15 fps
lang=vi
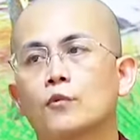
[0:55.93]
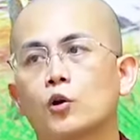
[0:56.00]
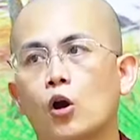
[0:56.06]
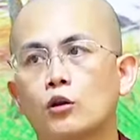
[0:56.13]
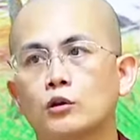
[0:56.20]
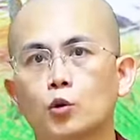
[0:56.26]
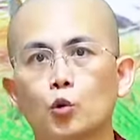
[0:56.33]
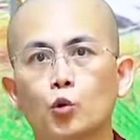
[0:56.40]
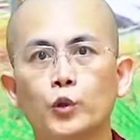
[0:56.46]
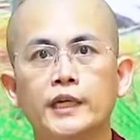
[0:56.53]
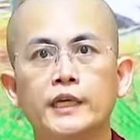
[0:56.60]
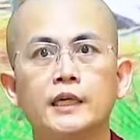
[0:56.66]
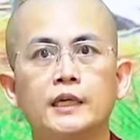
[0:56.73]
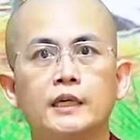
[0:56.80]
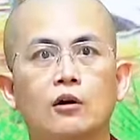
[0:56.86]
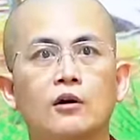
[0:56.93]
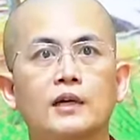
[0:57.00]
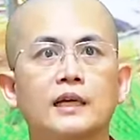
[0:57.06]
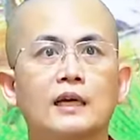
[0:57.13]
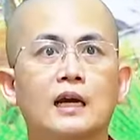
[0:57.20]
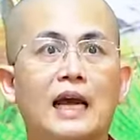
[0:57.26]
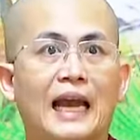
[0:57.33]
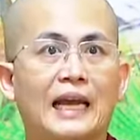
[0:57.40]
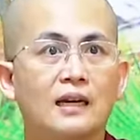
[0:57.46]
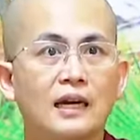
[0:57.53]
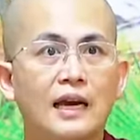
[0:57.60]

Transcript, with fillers: còn quý có nghĩa là hãy